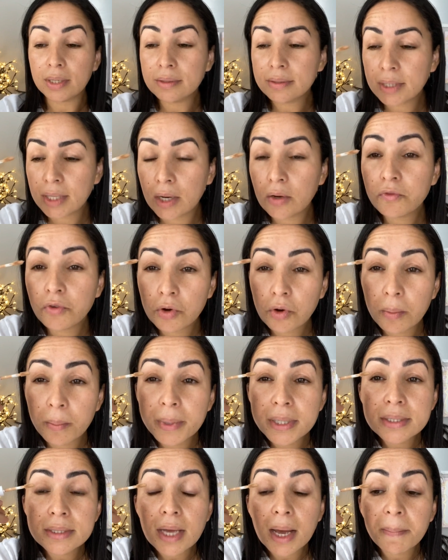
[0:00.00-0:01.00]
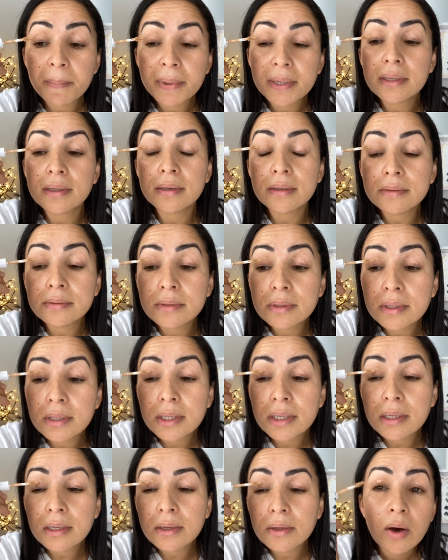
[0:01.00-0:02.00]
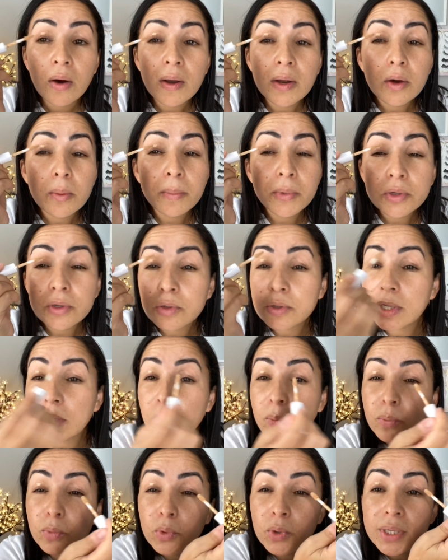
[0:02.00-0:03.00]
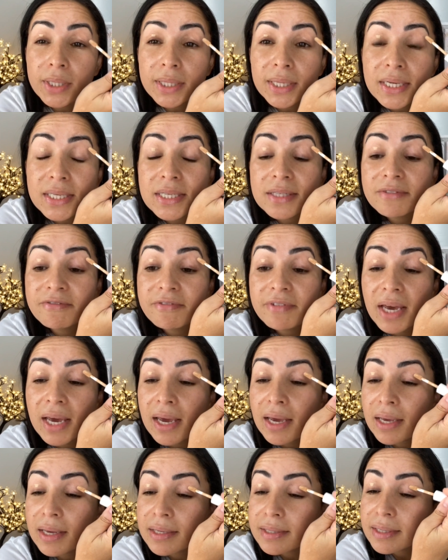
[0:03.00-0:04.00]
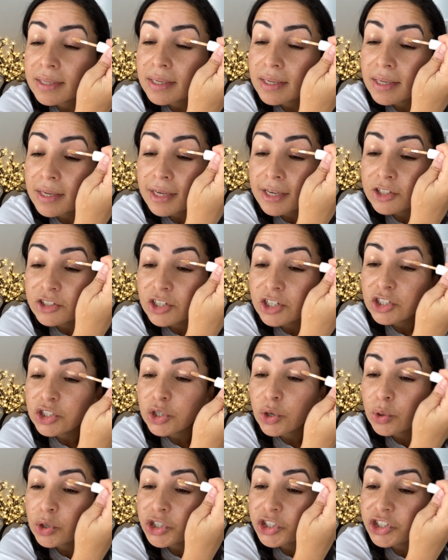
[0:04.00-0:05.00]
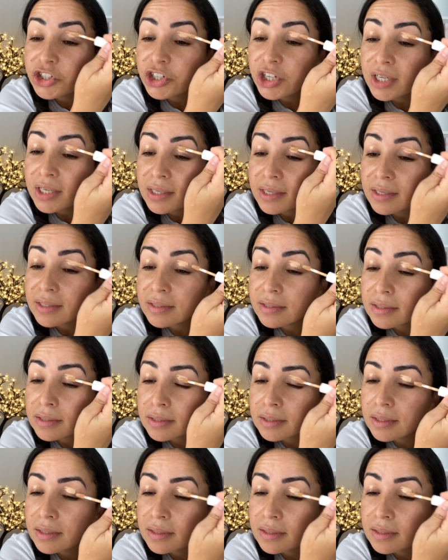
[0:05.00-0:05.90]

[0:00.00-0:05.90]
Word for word: Então, vou começar aplicando aqui, ó. Olha como é que eu tenho muitas veias aqui, gente, roxinhas.